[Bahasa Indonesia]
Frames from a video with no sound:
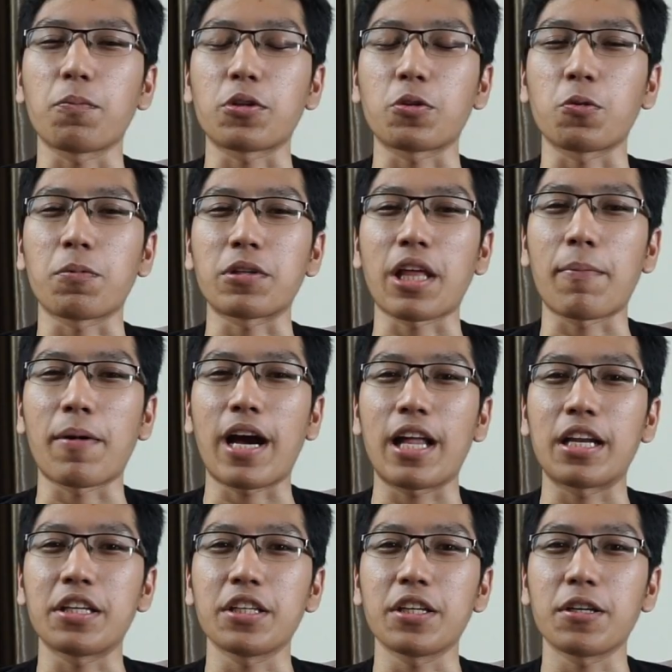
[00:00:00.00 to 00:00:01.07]
Untuk pertama
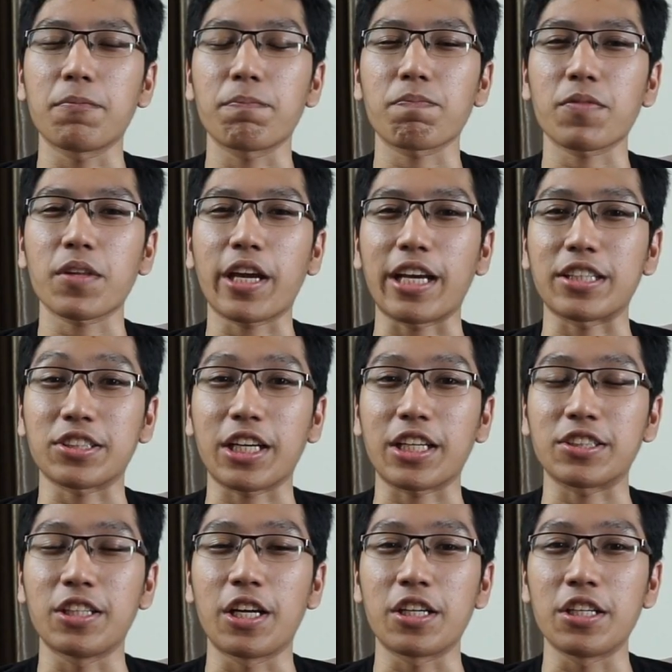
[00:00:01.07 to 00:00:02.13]
kalinya
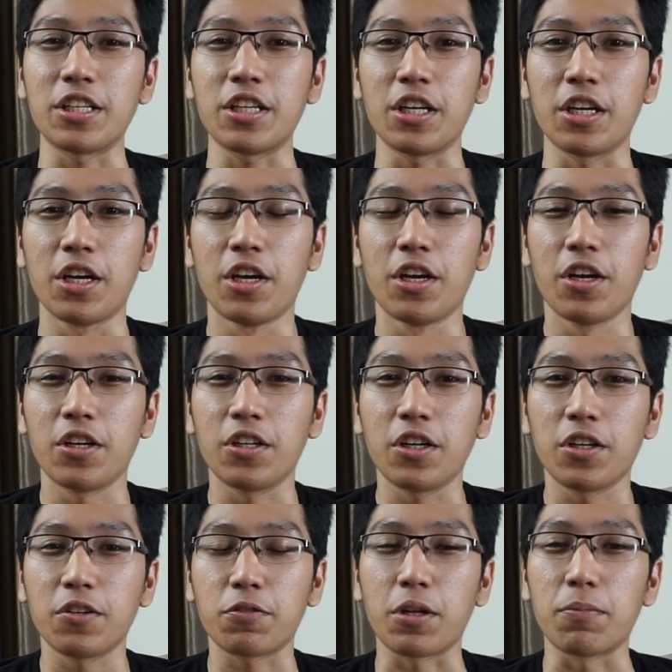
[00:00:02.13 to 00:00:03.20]
cast-cast dari
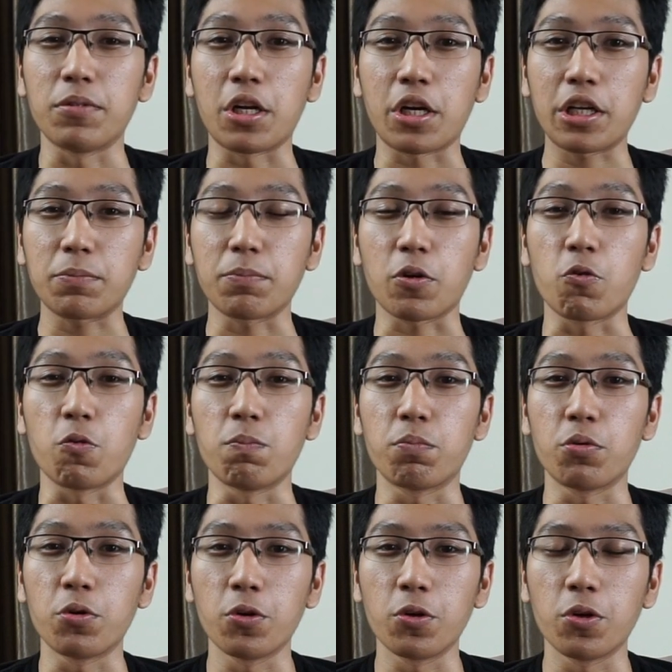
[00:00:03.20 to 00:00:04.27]
film The Raid
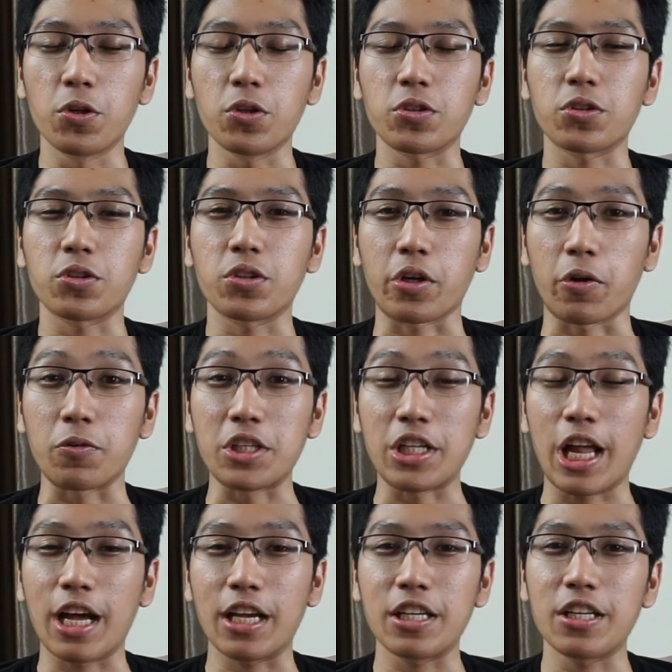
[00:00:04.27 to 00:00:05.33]
berkumpul, reuni
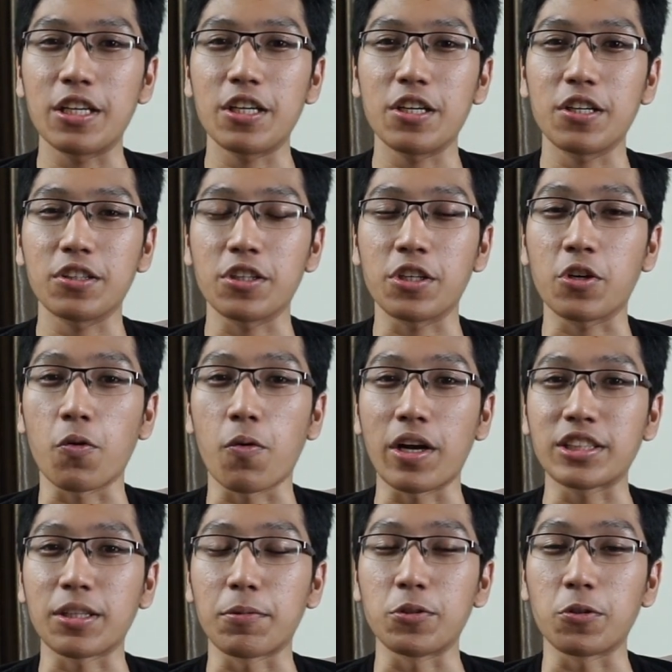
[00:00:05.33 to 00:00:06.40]
lagi, Iko Uwais
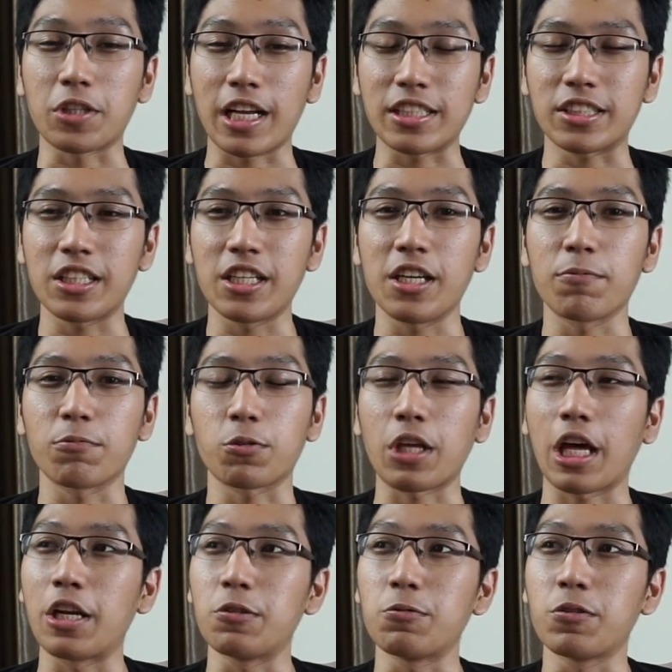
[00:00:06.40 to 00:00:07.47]
sama Joe Slim, terus
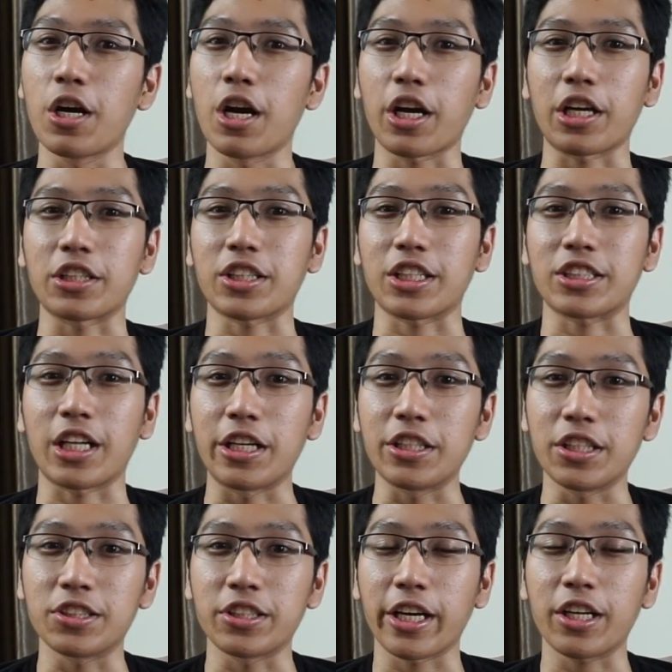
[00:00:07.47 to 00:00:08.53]
ada juga cast-cast
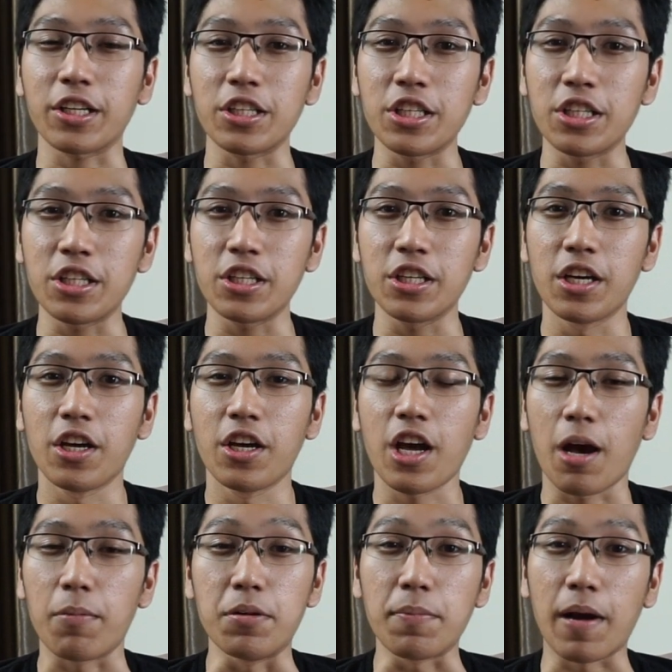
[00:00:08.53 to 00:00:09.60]
lainnya, Zack Lee,
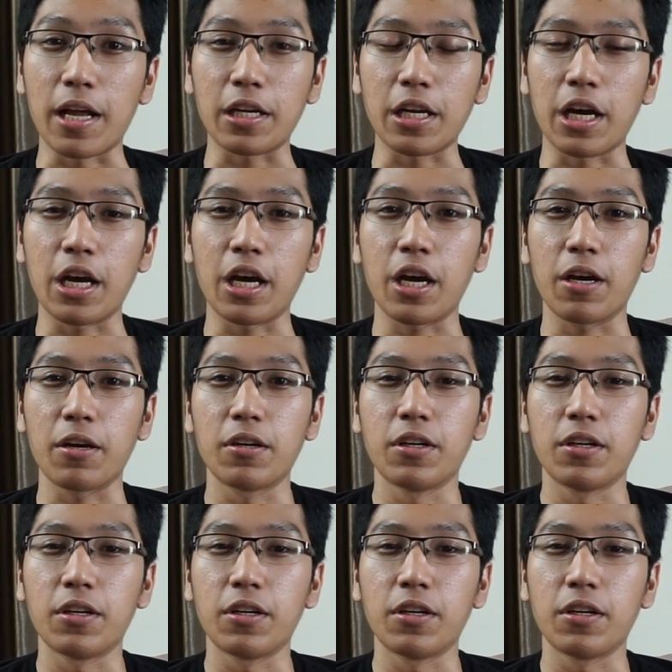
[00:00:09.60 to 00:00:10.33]
Abimana,